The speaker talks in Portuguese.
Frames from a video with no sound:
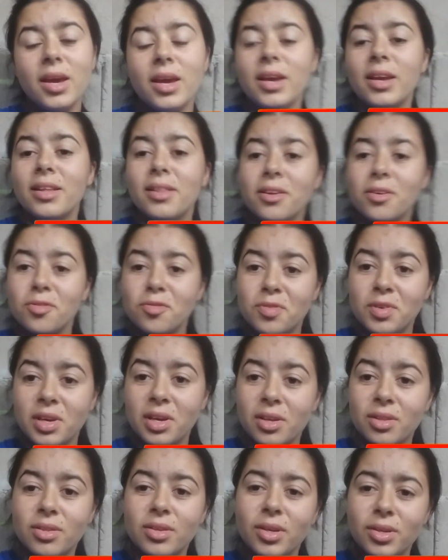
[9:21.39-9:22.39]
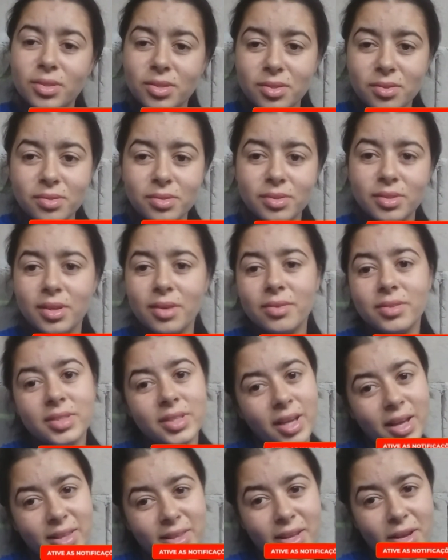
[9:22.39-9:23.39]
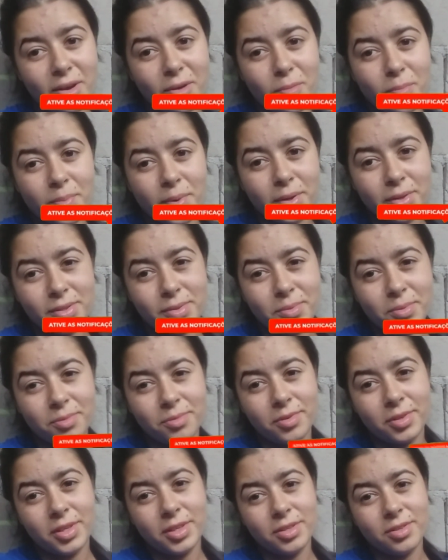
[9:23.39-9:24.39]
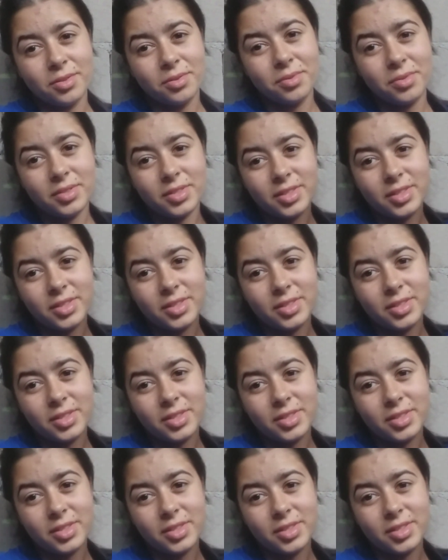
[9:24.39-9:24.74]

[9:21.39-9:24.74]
Então, fiquem todos com Deus e até o próximo vídeo.